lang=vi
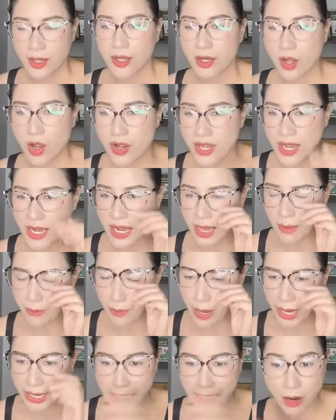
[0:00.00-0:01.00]
có nghĩa là
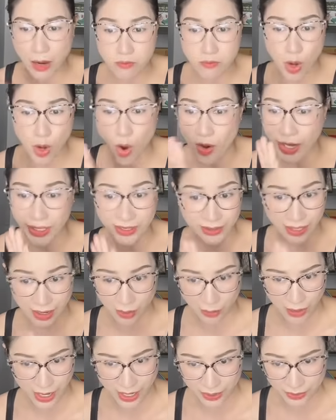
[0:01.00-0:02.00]
mày không có cách nào
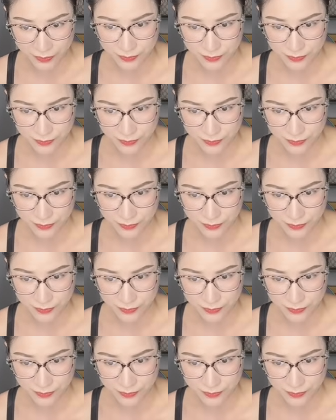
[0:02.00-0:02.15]
khác